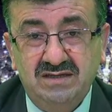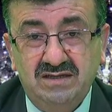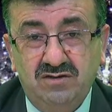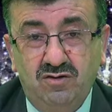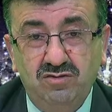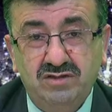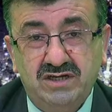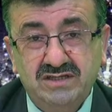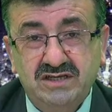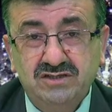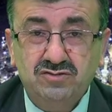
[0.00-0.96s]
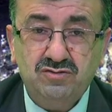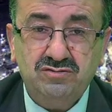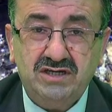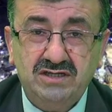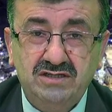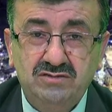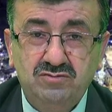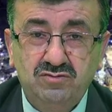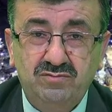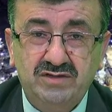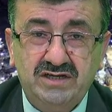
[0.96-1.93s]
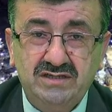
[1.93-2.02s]
onlardan sonraki
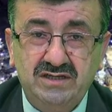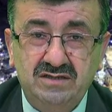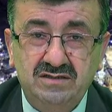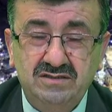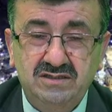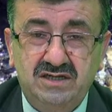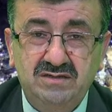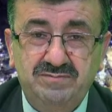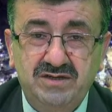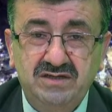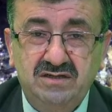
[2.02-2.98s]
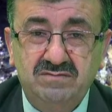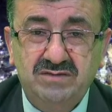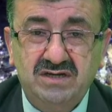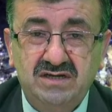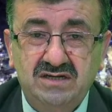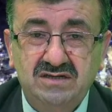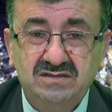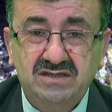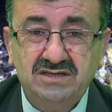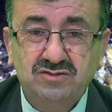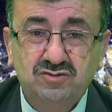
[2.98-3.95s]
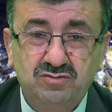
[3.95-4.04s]
durumlar da yani peygamberlerinden
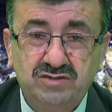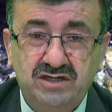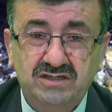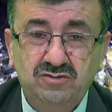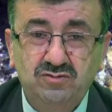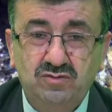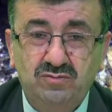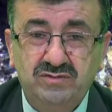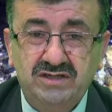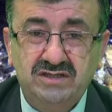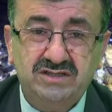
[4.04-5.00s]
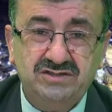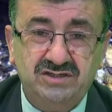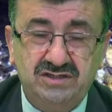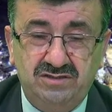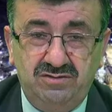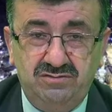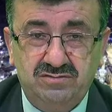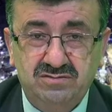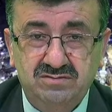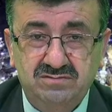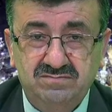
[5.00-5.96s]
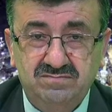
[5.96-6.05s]
sonraki durumları da zikrediliyor.
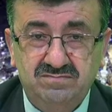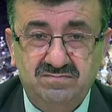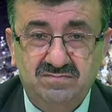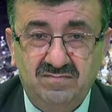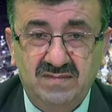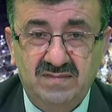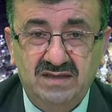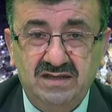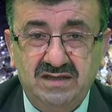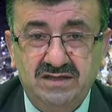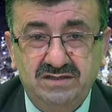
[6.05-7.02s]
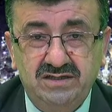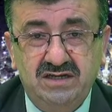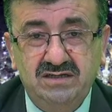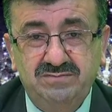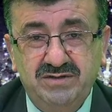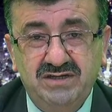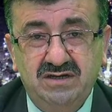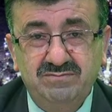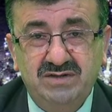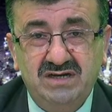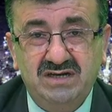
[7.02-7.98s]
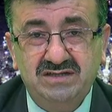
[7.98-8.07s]
Yani
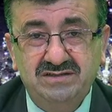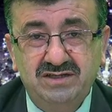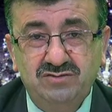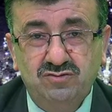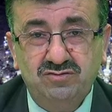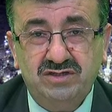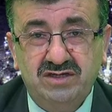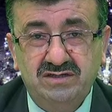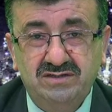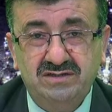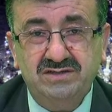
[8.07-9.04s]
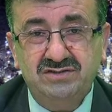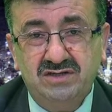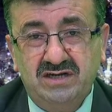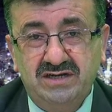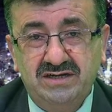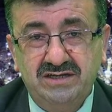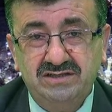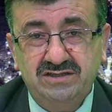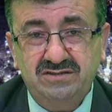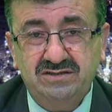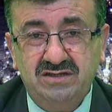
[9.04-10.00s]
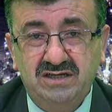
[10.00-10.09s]
peygamberlerinden sonra nasıl hareket
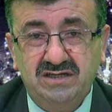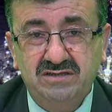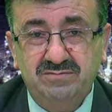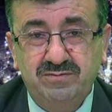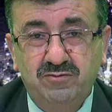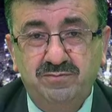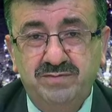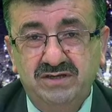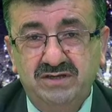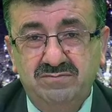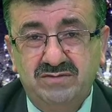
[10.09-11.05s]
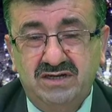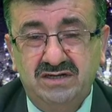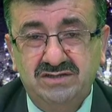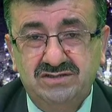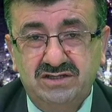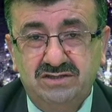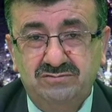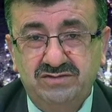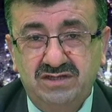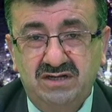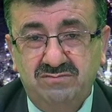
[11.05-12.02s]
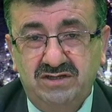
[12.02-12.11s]
ettikleri, o peygamber aleyhissalatü
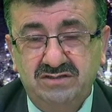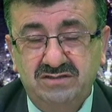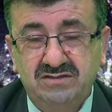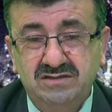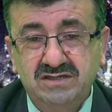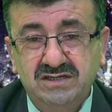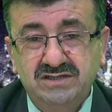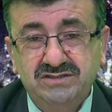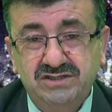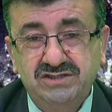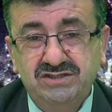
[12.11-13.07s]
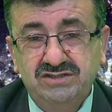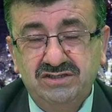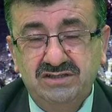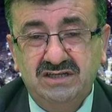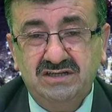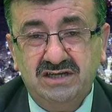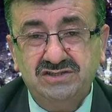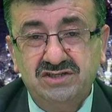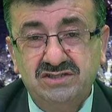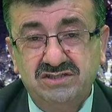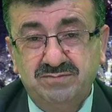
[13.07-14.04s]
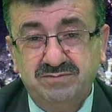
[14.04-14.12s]
vesselamların çizgisinden nasıl
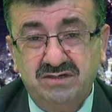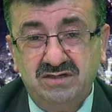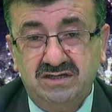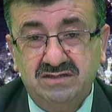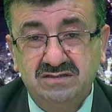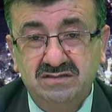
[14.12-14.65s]
saptıkları,